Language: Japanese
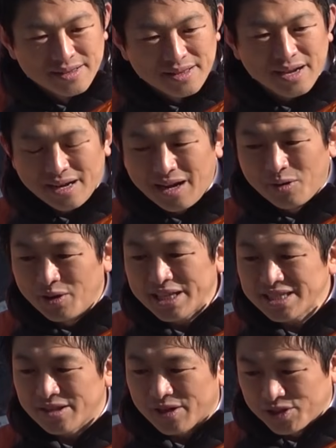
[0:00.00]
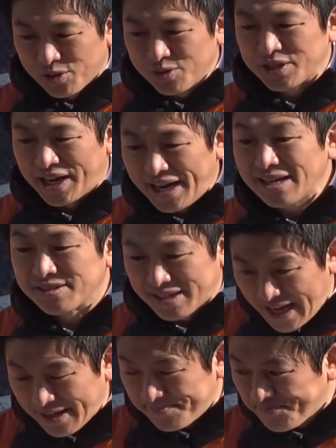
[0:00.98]
だから追い出せとかそういうことじゃなく
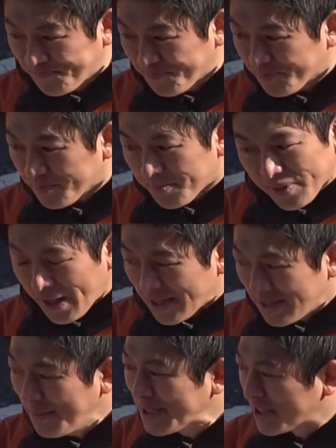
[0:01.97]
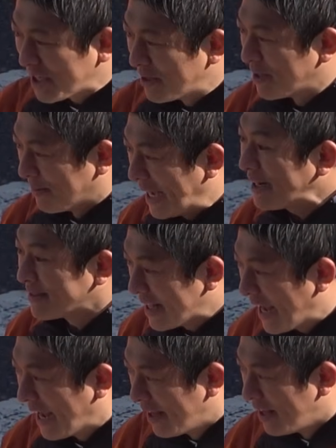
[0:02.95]
て、差別してるんでもなく
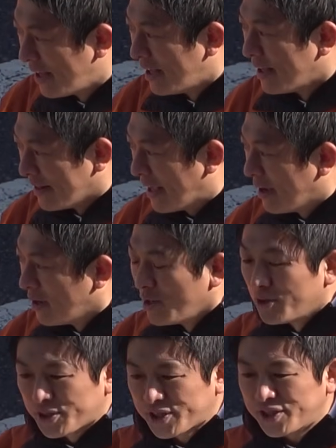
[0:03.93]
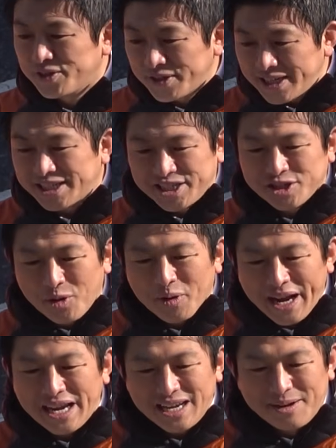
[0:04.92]
て、ね、普通に市場
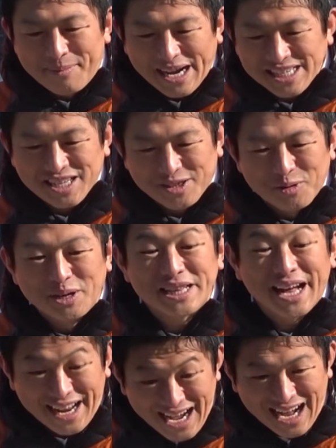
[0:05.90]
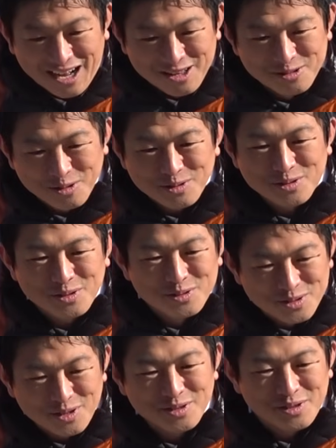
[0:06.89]
原理に任せておいたら、どんど
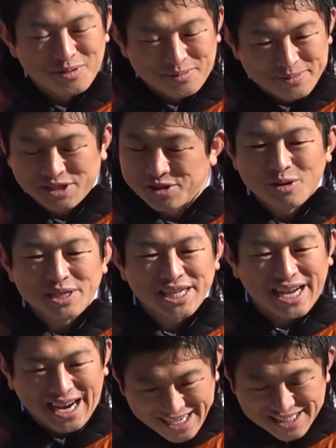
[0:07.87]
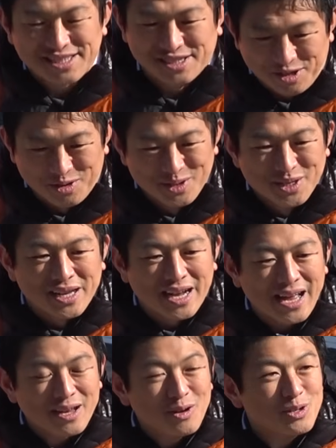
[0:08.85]
んどんどん中国人に限らずですよ、
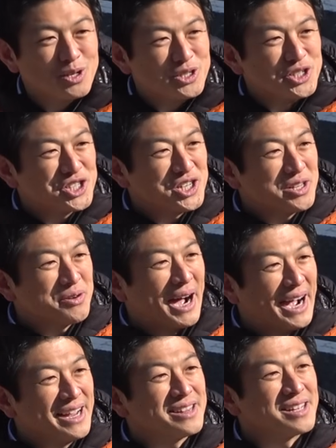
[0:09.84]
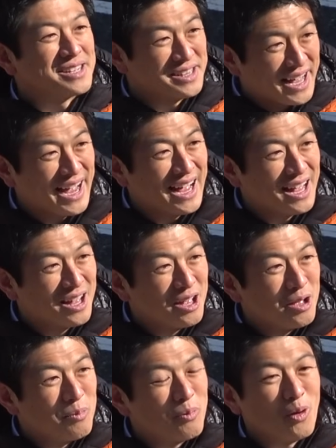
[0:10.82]
外国の優秀な人が入ってき
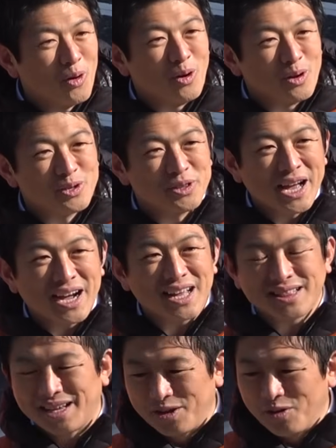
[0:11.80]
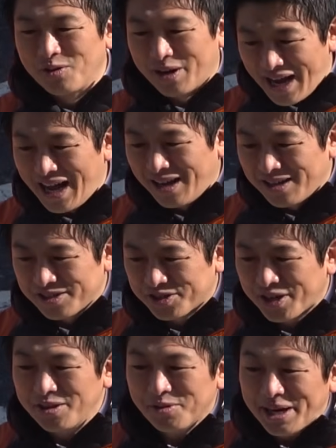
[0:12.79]
て、もう茹で上がった日本が
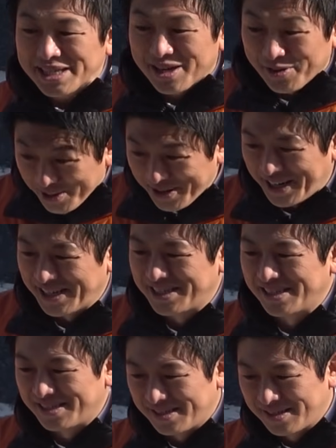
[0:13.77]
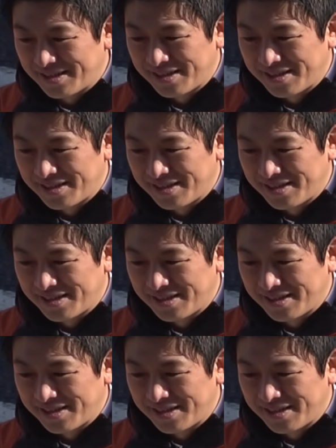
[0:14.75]
主権取られちゃうよって話です。